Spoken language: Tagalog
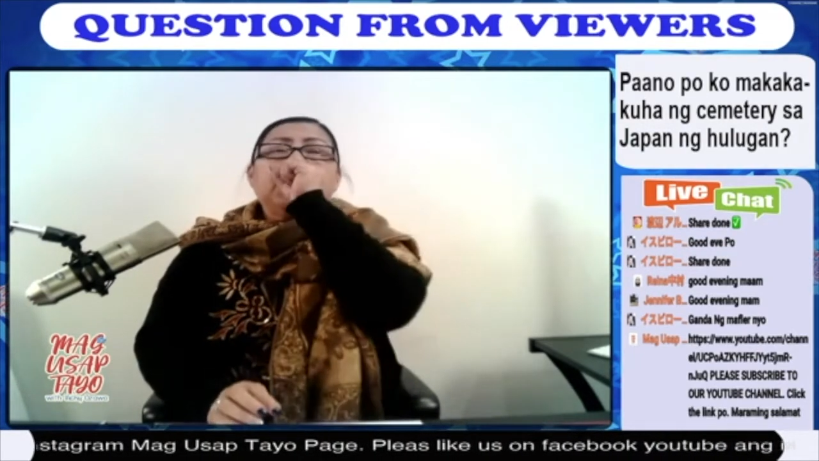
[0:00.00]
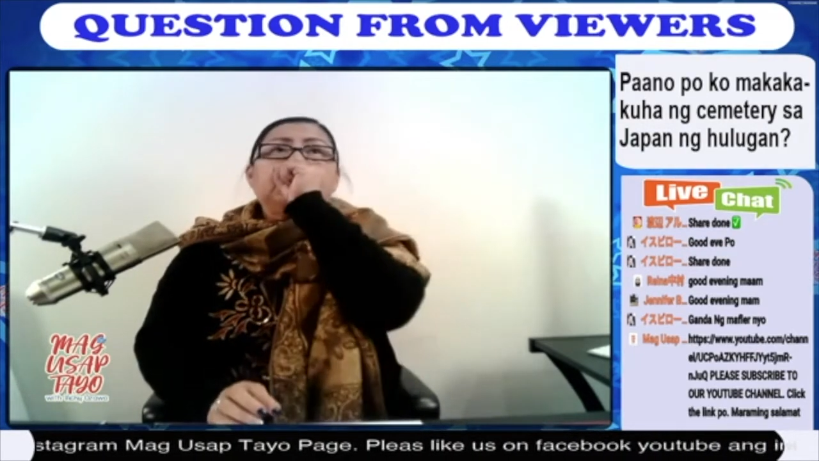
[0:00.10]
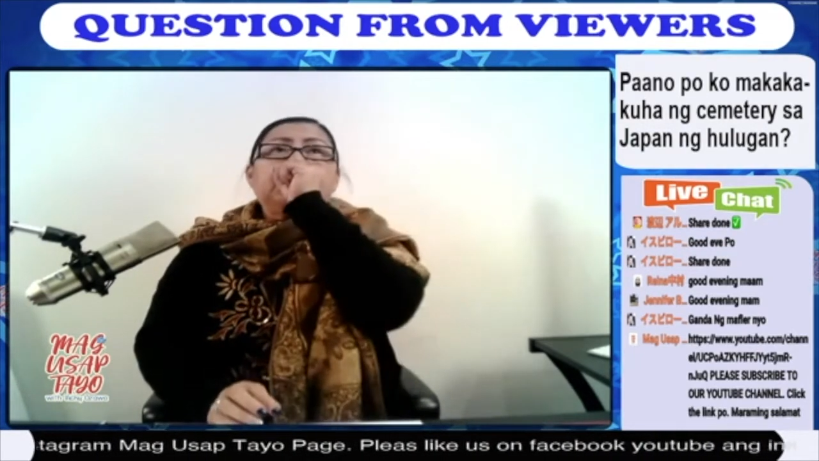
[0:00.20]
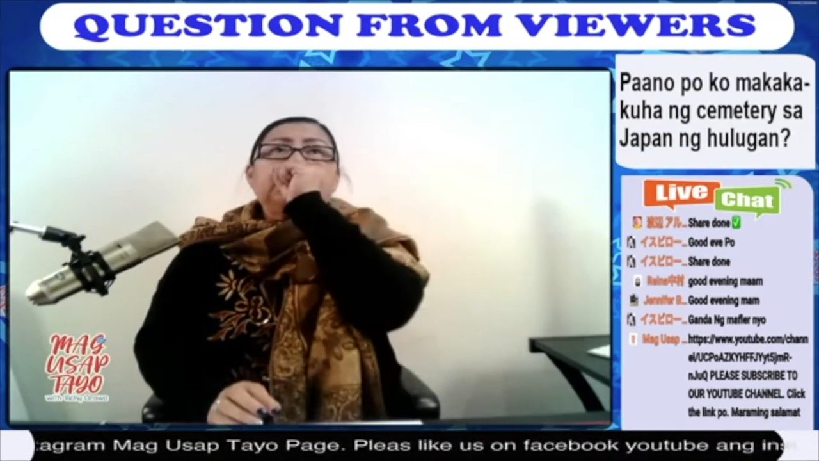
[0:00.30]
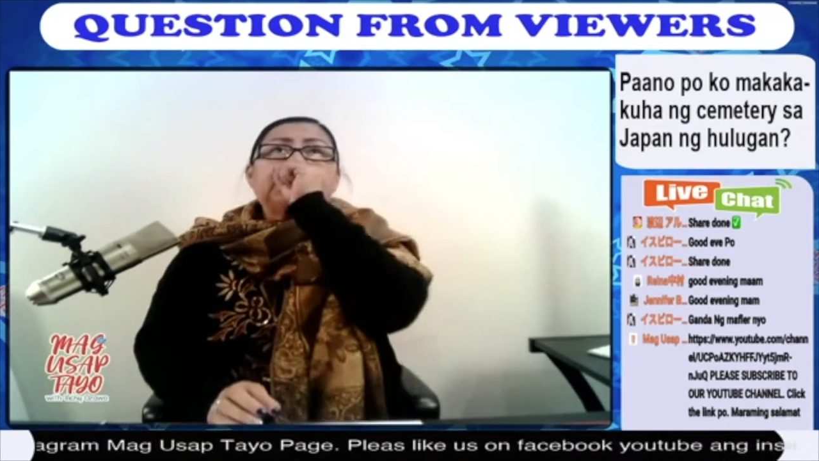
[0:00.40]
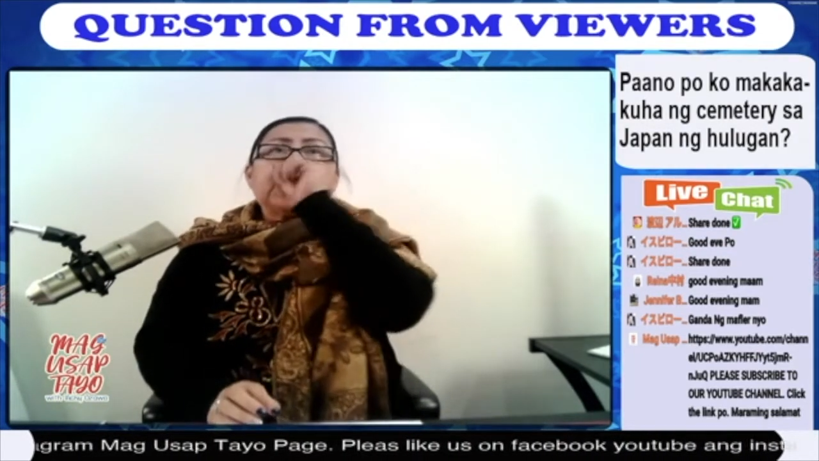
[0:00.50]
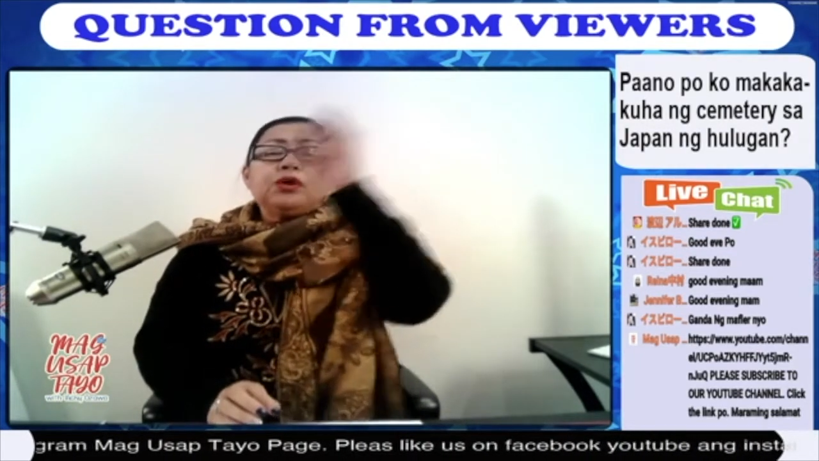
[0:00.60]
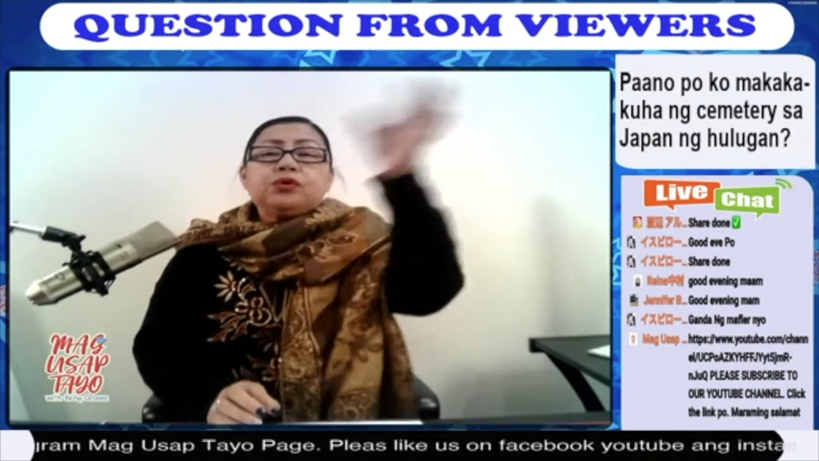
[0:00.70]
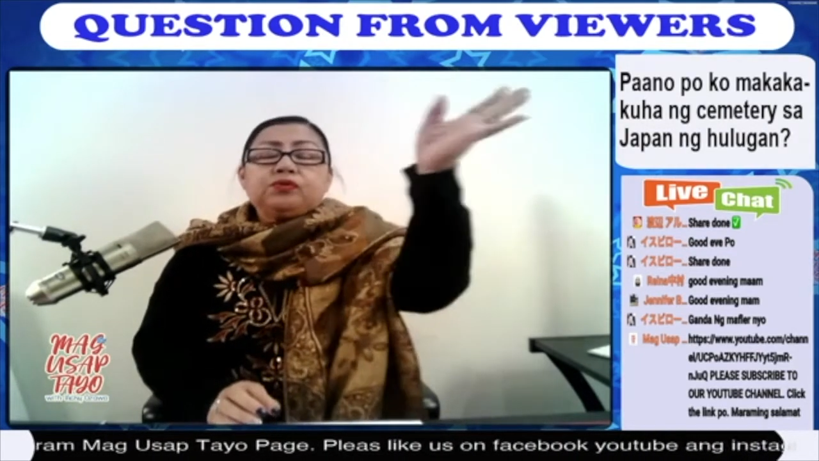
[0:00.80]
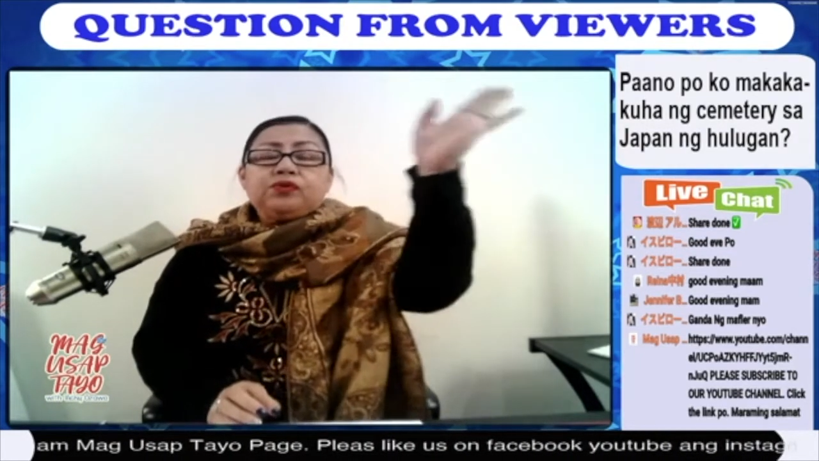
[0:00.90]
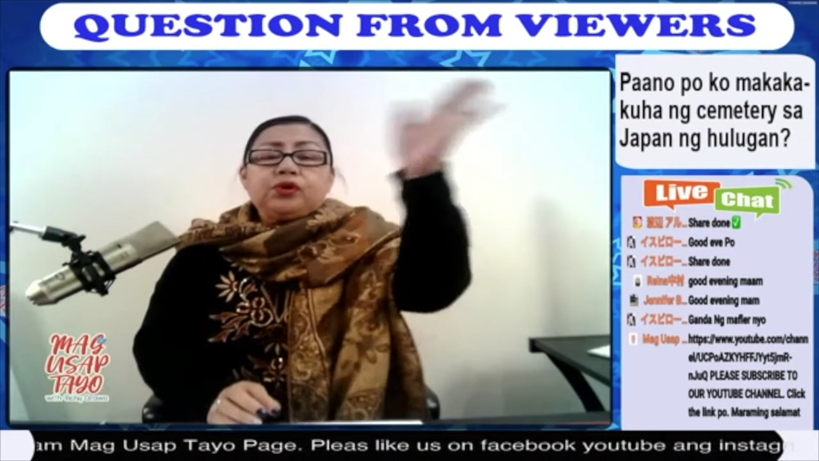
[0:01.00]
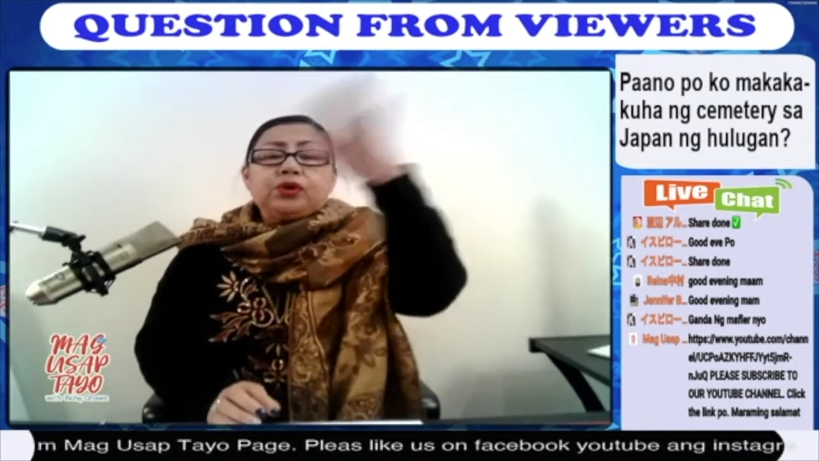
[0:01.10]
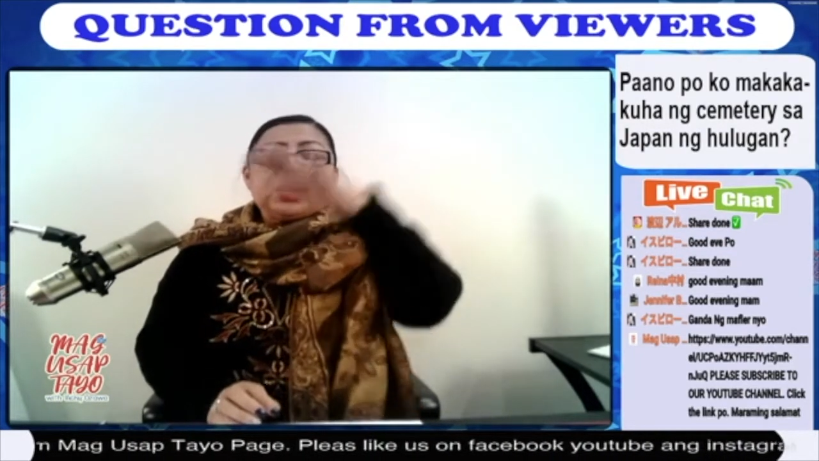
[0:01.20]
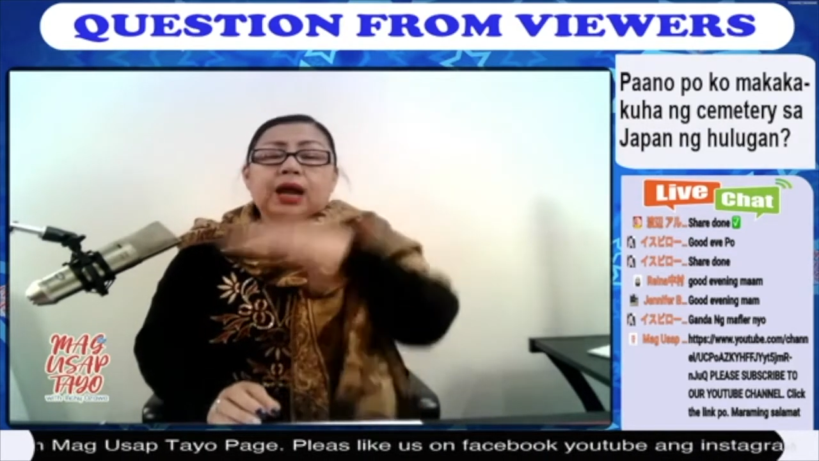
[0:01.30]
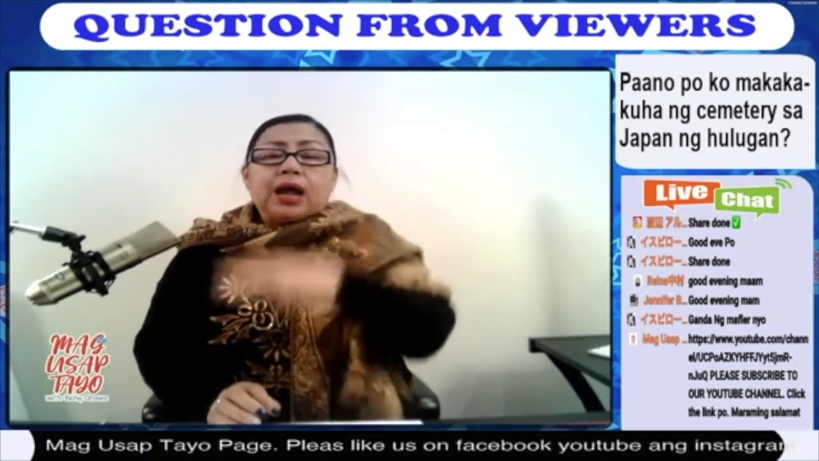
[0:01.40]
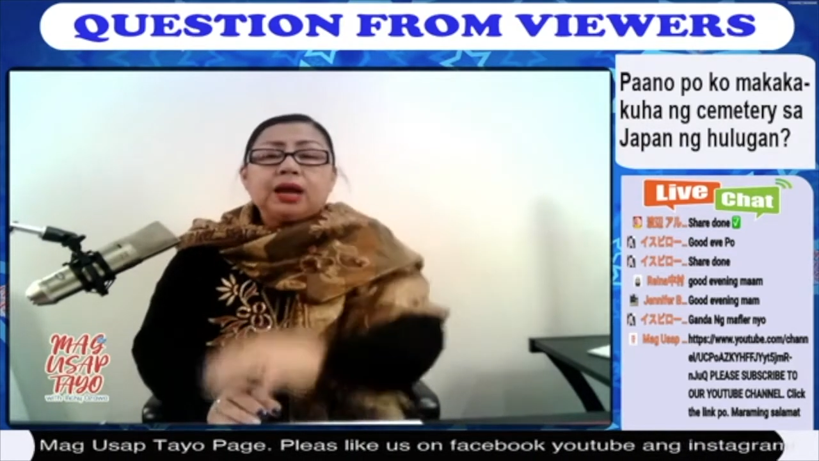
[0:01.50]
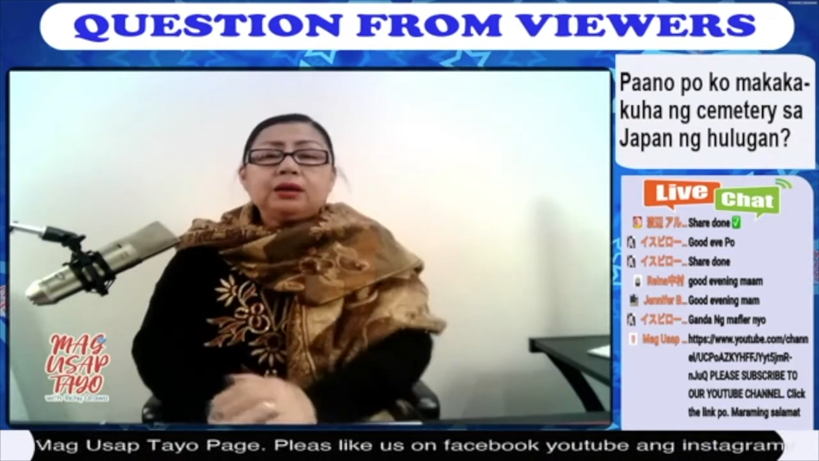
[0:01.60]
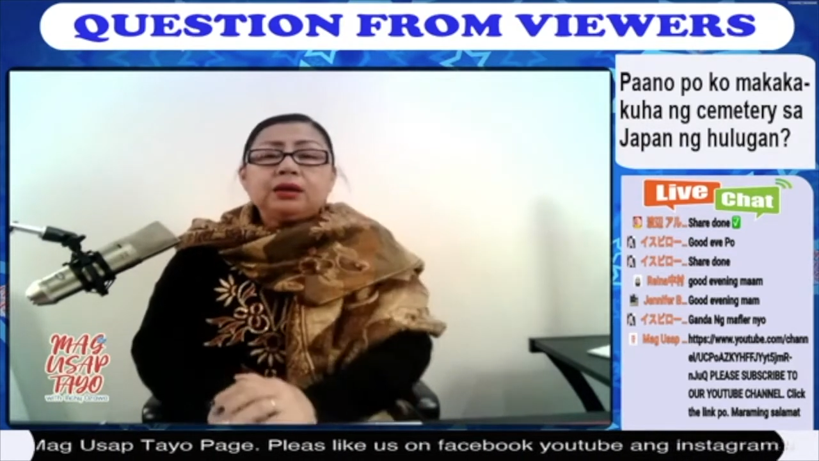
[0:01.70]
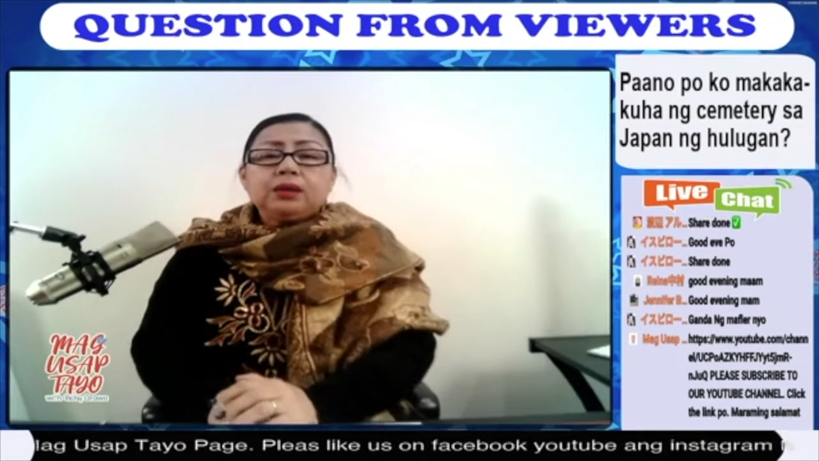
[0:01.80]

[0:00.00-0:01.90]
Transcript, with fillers: pumunta kayong funeral,